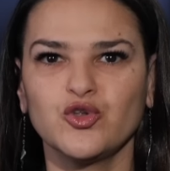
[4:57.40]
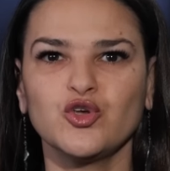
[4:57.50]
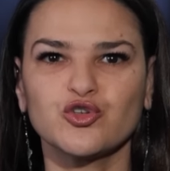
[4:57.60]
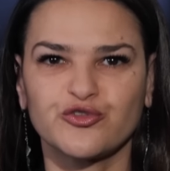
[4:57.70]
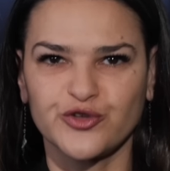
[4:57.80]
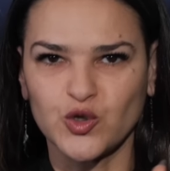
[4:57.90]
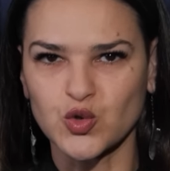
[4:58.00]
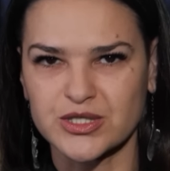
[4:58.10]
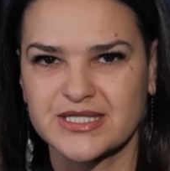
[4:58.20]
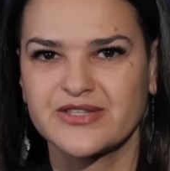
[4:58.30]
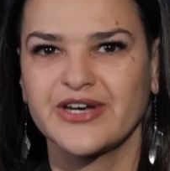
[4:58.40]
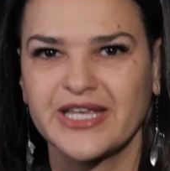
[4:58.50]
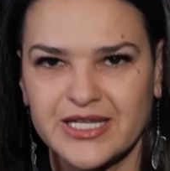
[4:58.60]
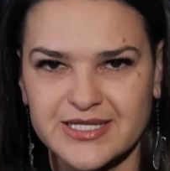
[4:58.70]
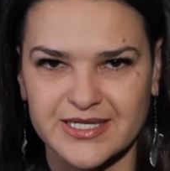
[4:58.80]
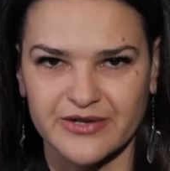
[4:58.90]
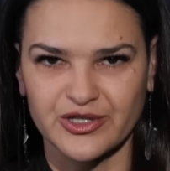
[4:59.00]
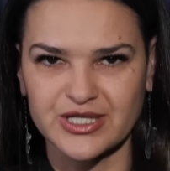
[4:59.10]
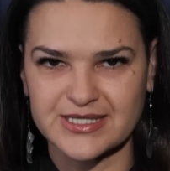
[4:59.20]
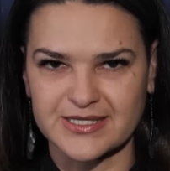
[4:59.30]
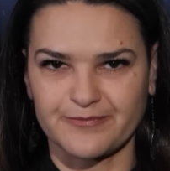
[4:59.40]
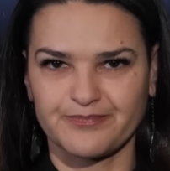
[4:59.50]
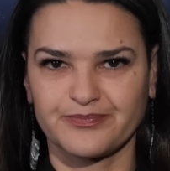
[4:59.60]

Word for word: У нее фигура с твоей не сравнится».